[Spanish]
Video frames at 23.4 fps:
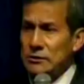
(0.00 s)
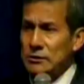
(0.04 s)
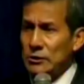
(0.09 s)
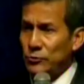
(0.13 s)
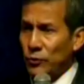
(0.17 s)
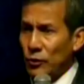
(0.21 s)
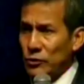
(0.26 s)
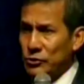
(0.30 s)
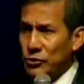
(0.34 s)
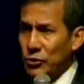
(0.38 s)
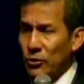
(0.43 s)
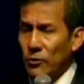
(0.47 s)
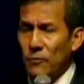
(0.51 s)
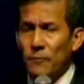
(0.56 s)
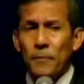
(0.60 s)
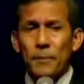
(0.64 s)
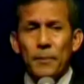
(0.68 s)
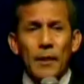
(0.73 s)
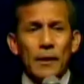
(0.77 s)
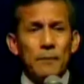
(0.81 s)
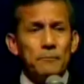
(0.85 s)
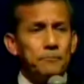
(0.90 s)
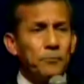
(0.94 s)
situación
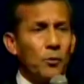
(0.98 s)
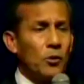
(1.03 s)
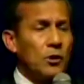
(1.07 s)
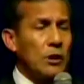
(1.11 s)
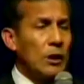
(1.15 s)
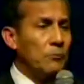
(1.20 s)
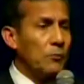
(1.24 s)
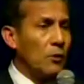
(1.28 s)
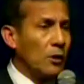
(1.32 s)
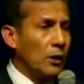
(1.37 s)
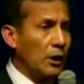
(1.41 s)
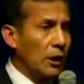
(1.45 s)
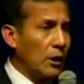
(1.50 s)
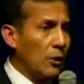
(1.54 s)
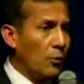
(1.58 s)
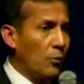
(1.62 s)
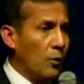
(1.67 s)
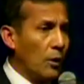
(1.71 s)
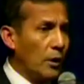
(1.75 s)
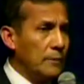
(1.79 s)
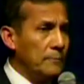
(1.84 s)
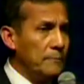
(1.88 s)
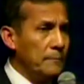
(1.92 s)
pone a
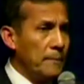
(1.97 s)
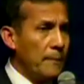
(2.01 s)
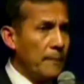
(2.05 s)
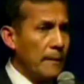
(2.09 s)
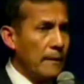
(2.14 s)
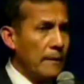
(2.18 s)
Moquegua